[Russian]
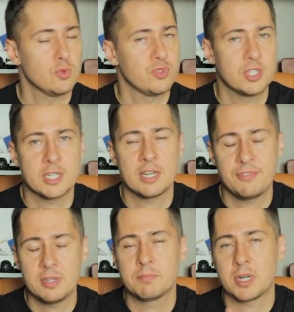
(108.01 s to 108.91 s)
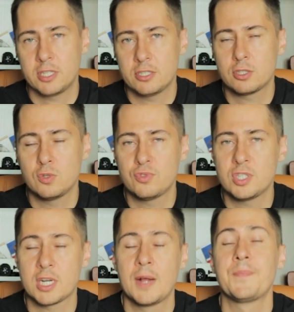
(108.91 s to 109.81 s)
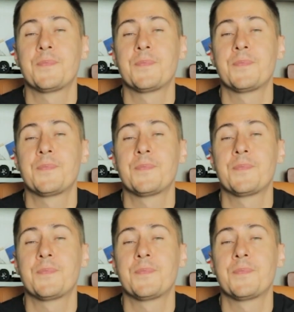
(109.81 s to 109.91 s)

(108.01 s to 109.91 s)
у всех кофеин, практически у всех,